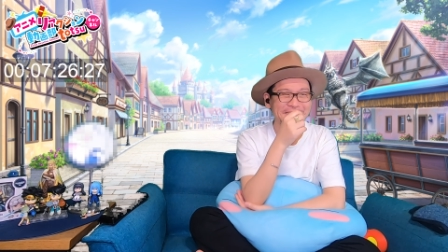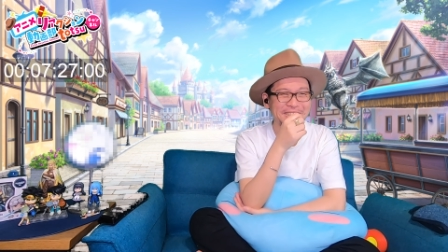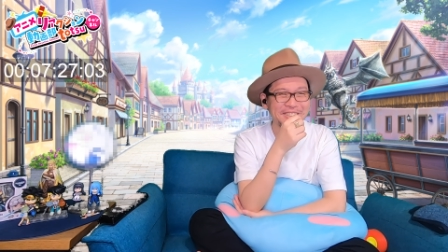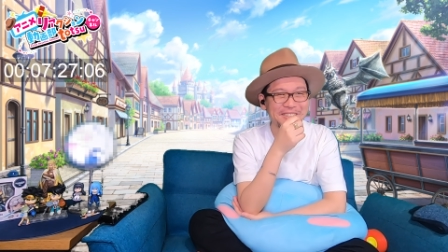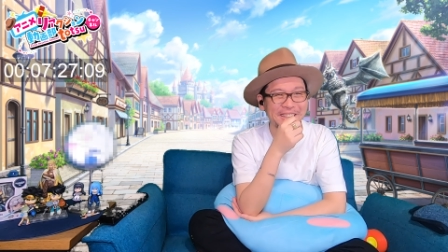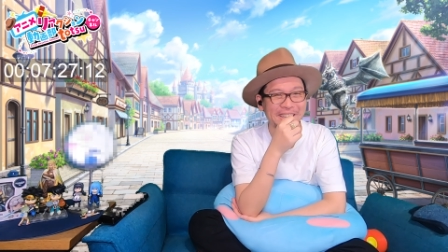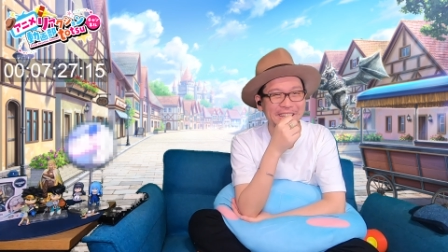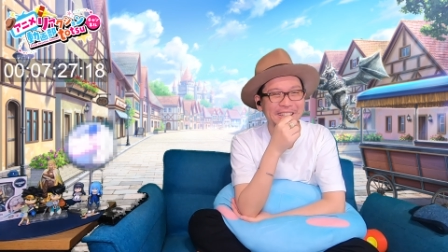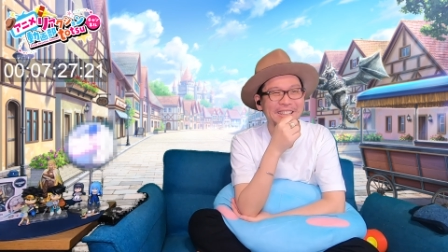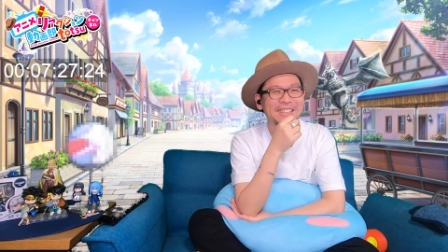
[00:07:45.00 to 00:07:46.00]
で言っといて
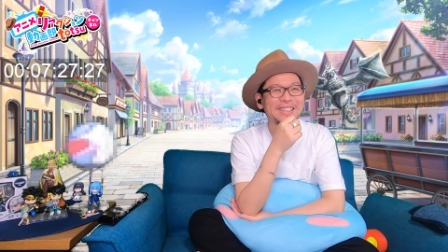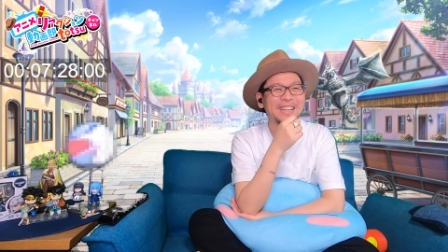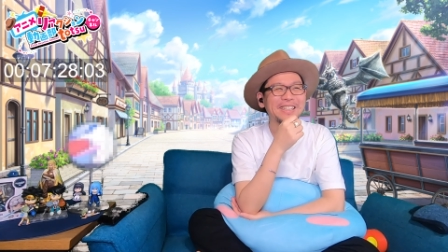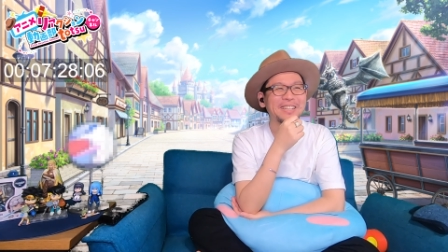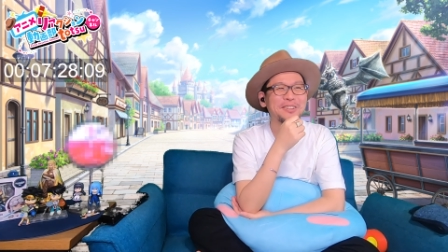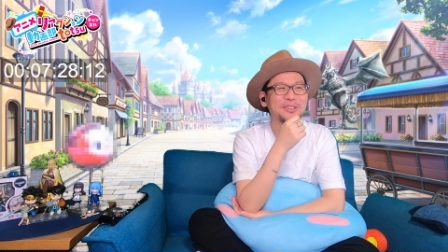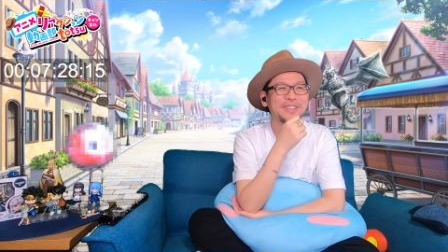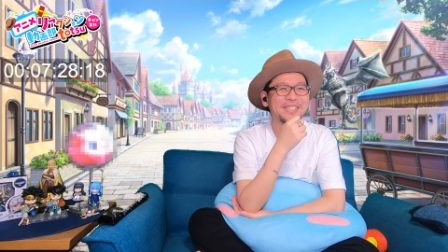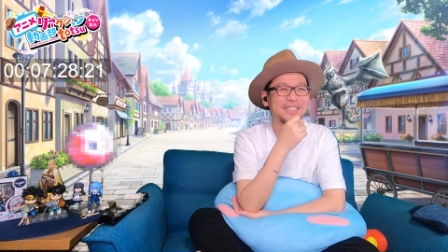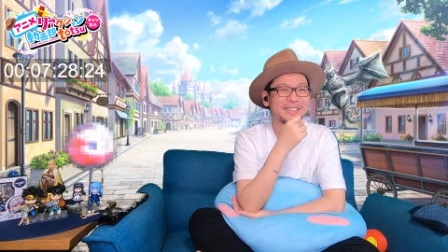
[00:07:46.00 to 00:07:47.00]
大変なことに
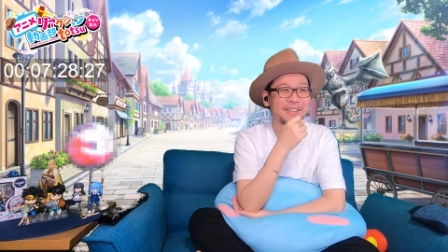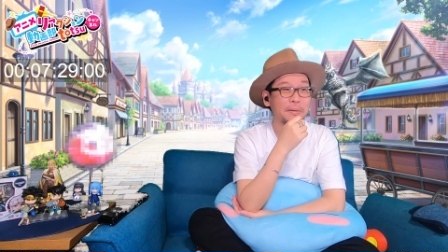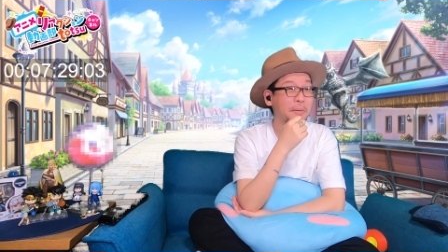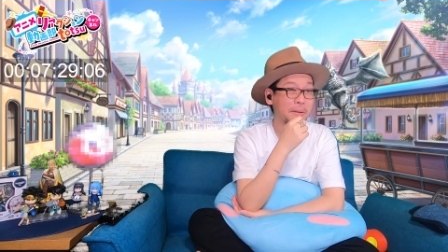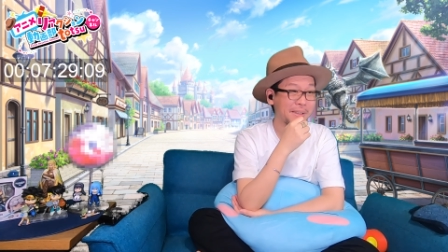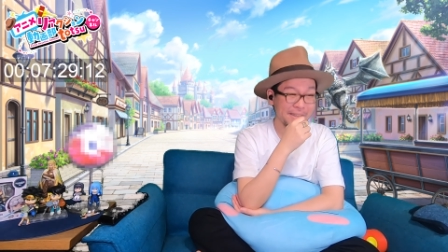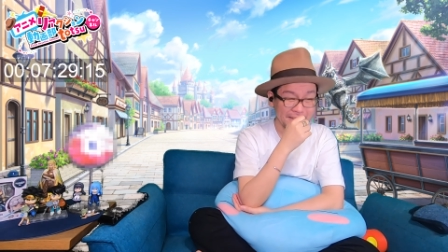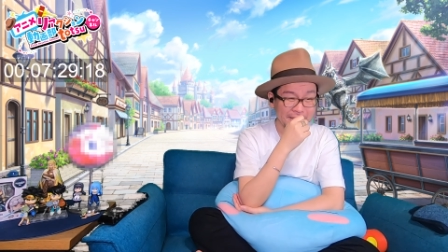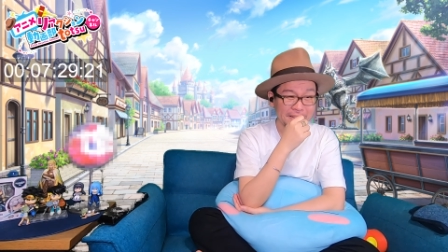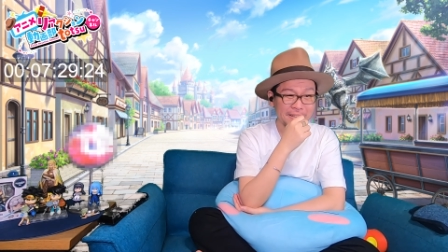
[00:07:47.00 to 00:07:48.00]
なっちゃってるね。おいおい、
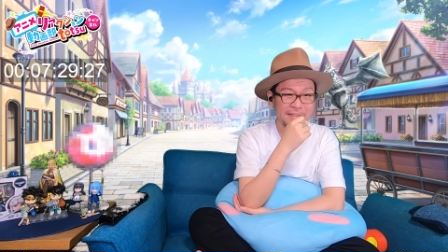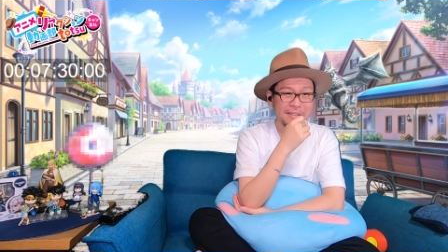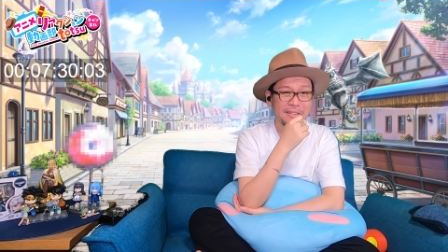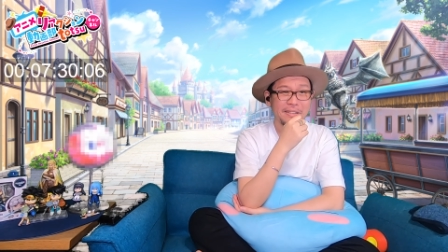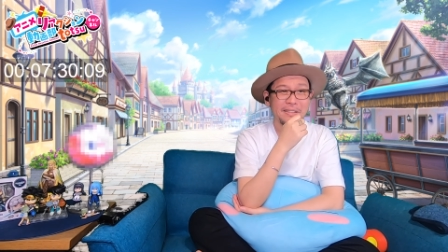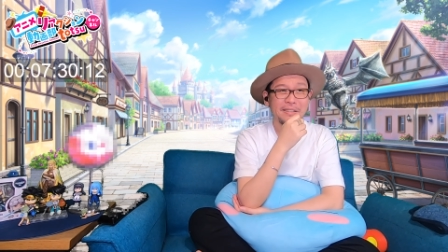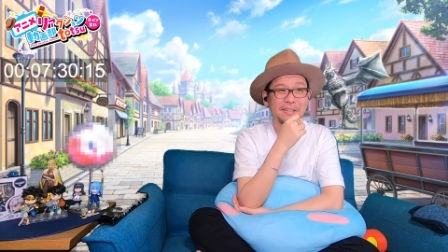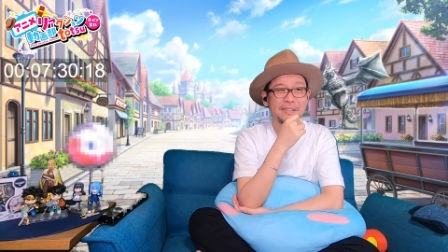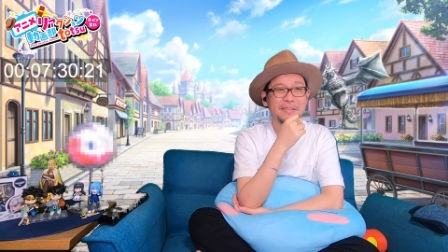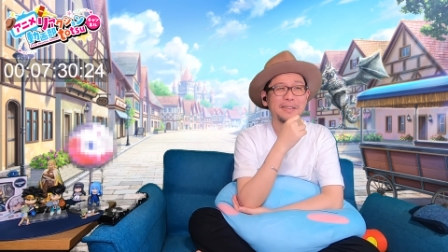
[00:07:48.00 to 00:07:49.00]
え
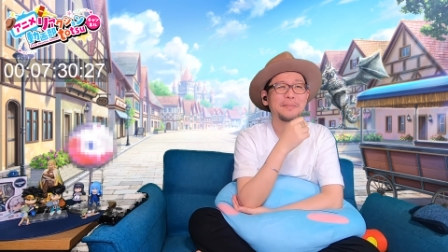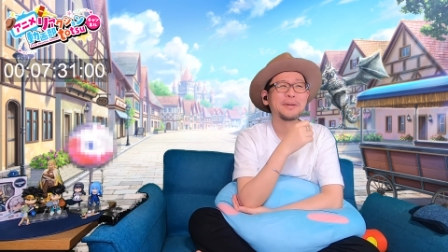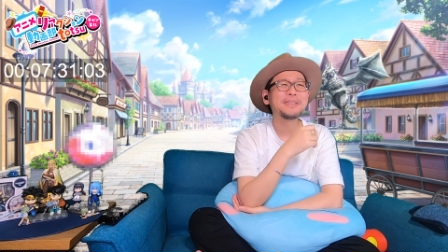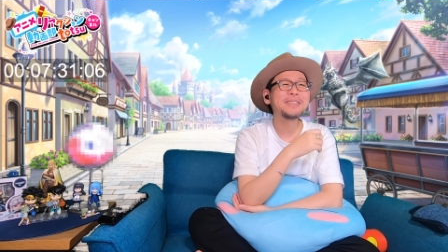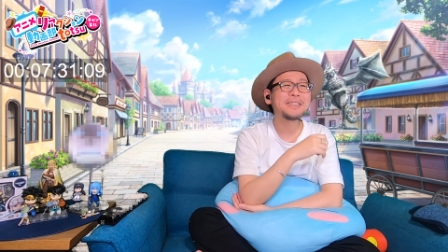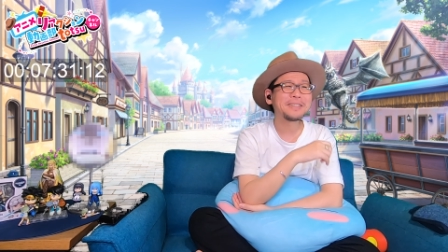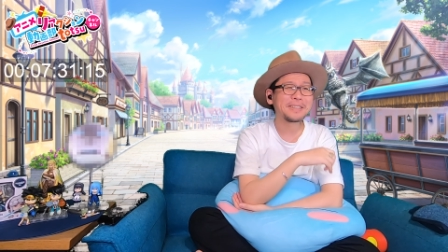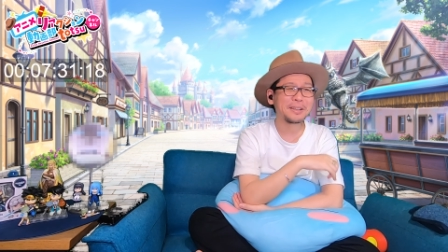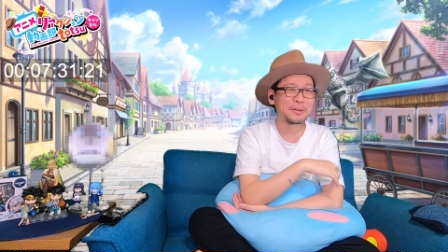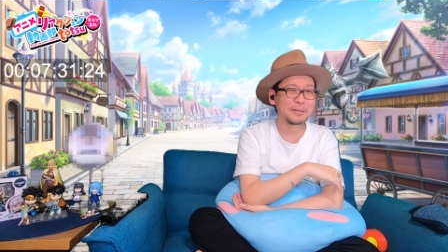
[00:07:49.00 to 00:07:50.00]
いや、もういいっ
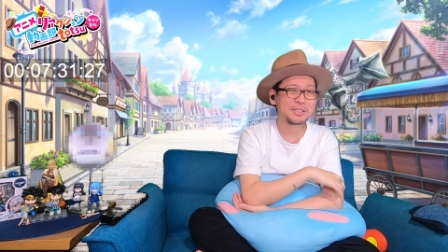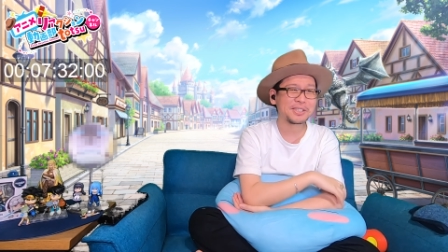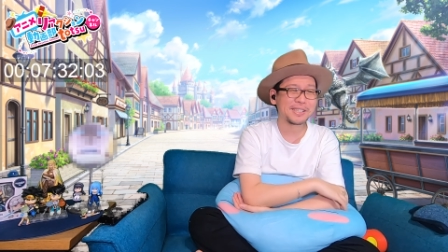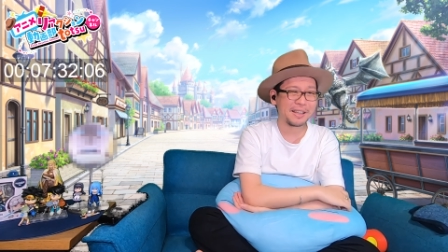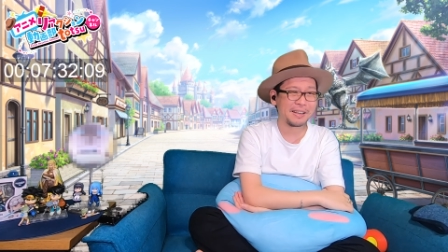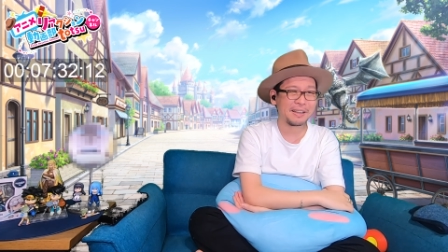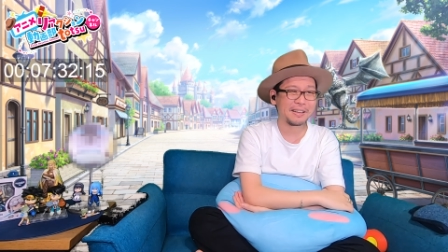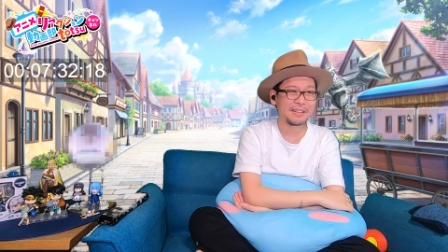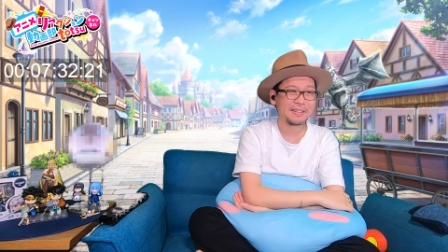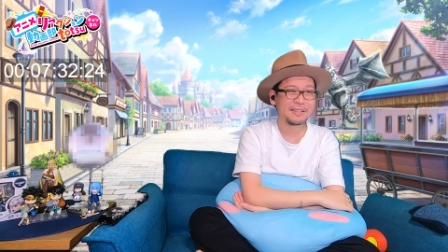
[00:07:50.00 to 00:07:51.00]
て漁師
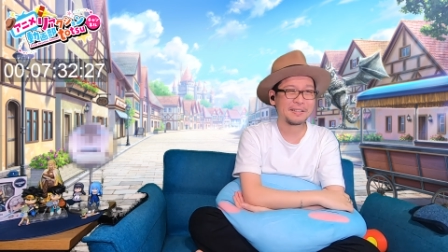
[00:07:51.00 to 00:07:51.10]
さ